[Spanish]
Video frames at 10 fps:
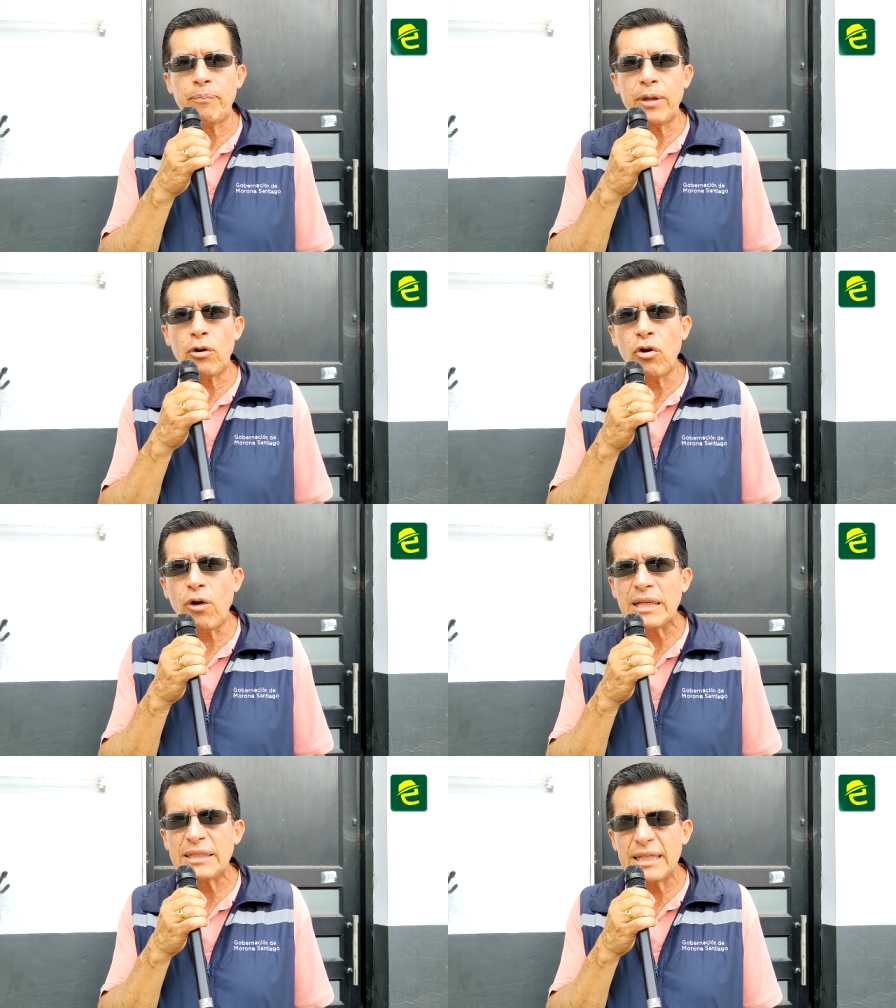pero
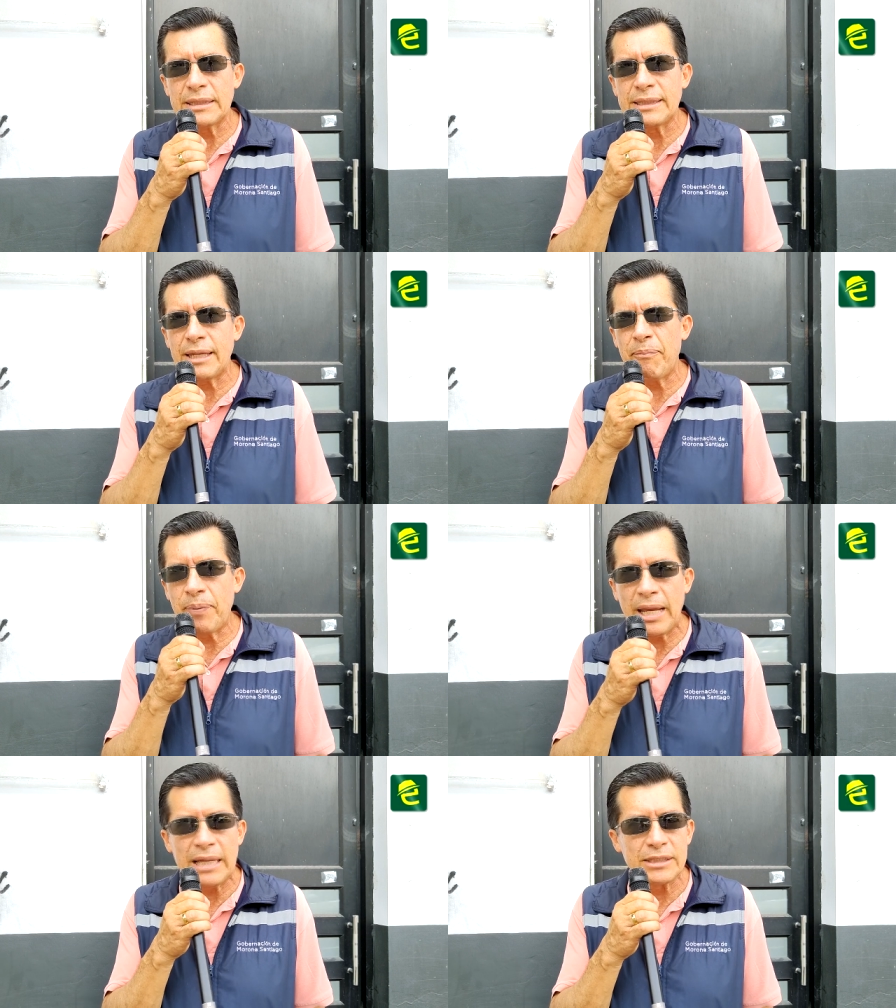lo hacen
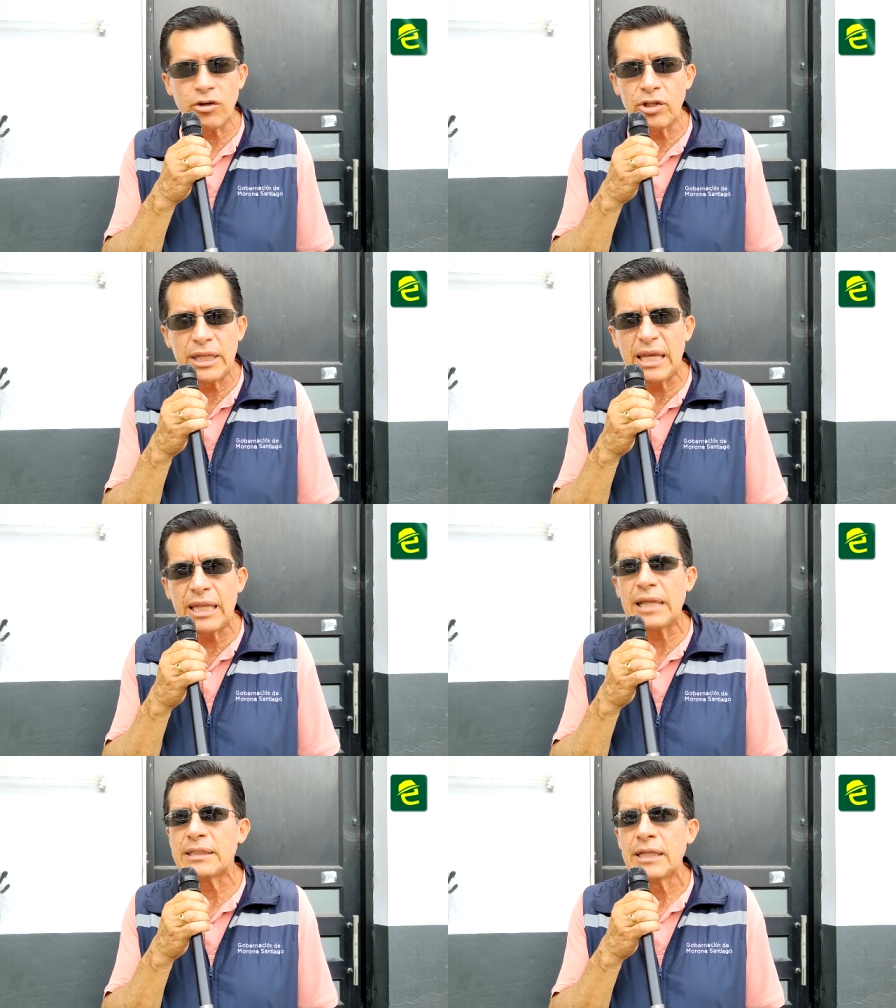siempre a
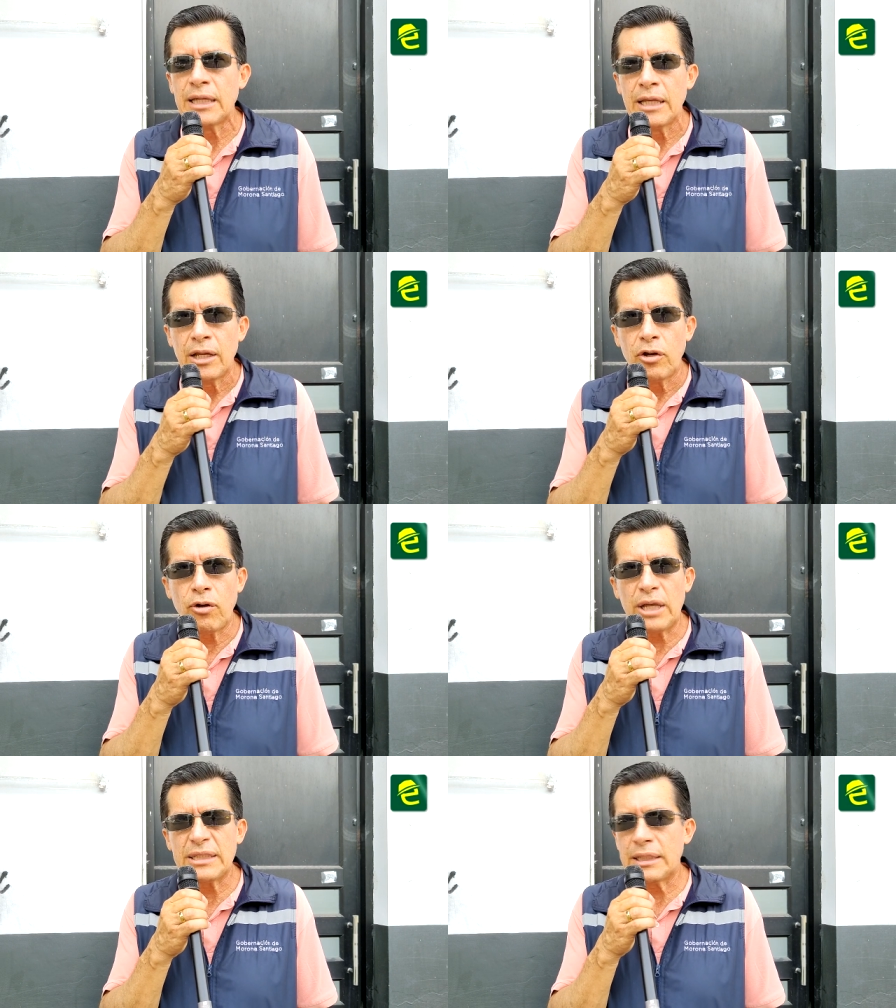escondidas,
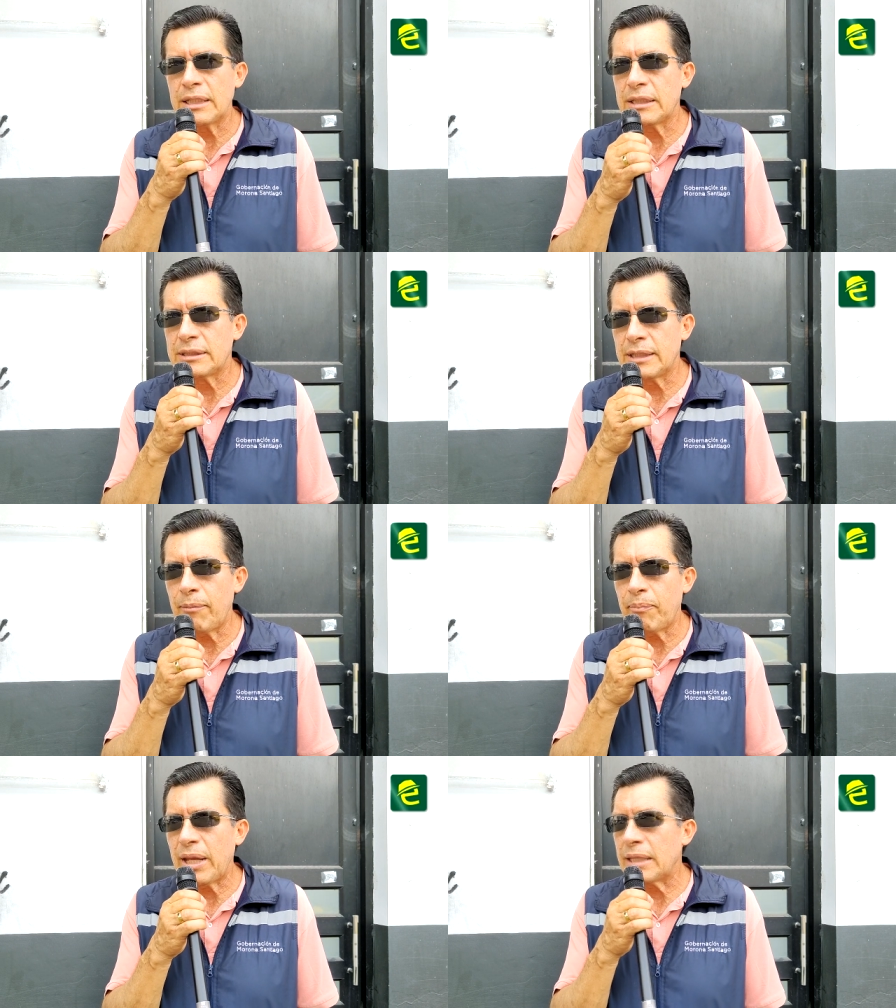lo hacen
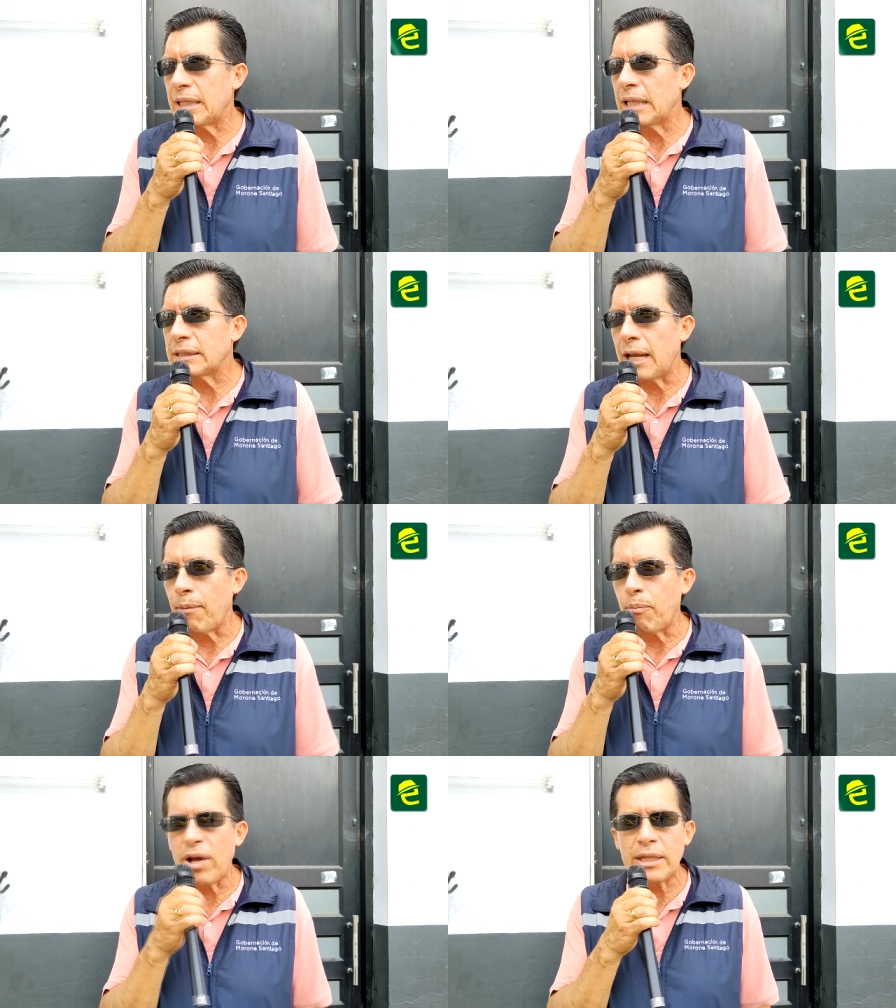siempre atrás de
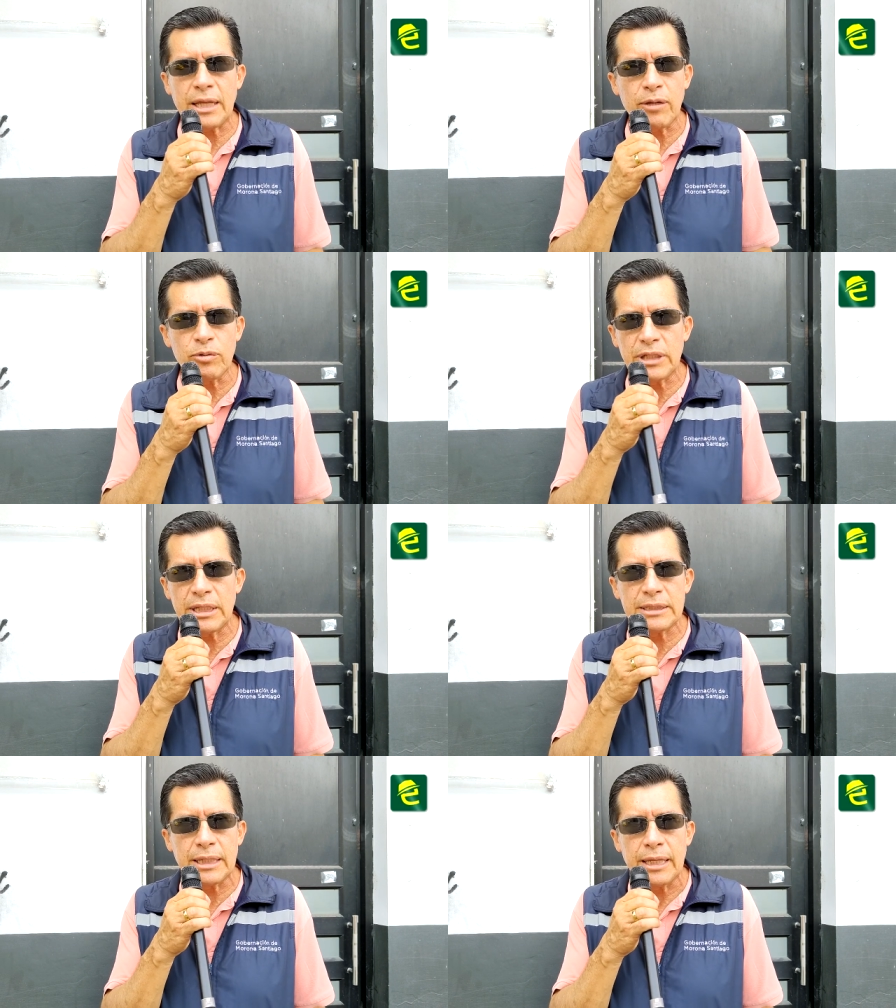la puerta, como se
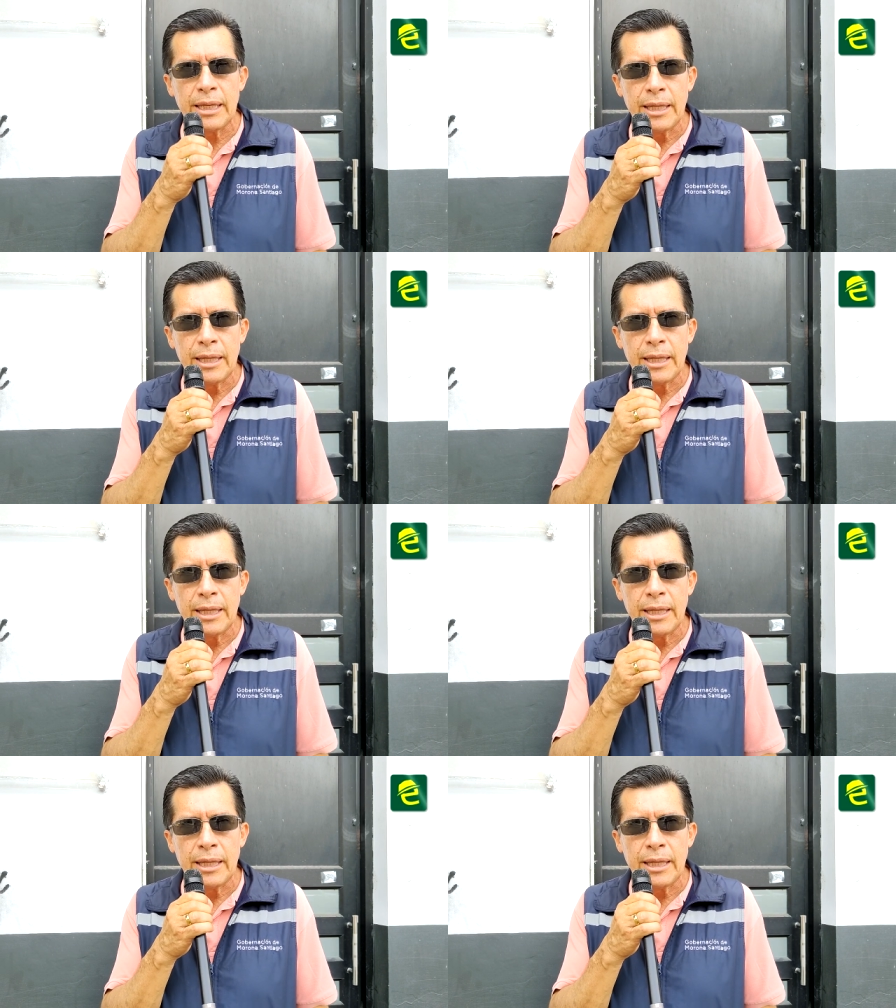dice.